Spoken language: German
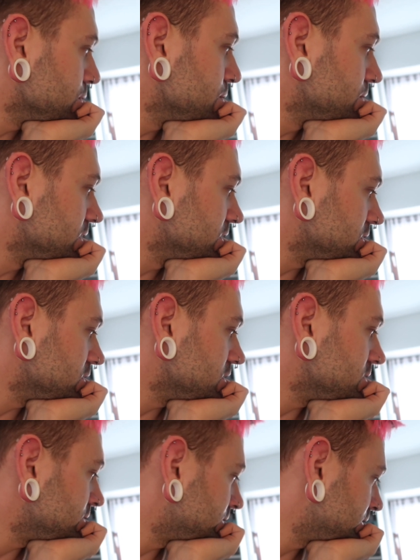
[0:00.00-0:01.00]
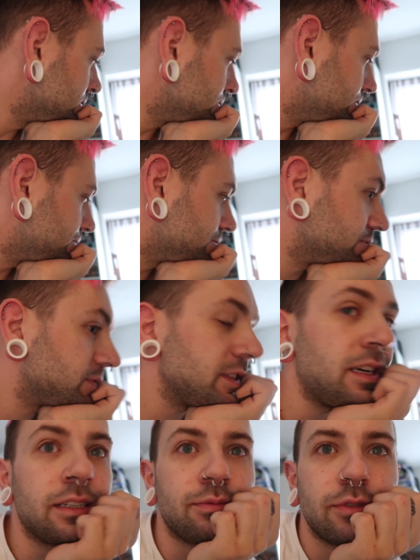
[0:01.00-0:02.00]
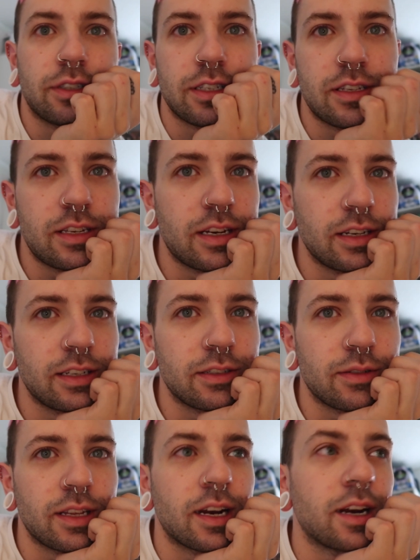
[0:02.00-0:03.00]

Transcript: bei mir geschlafen. Ja, ah, ich musste sie dann eben schon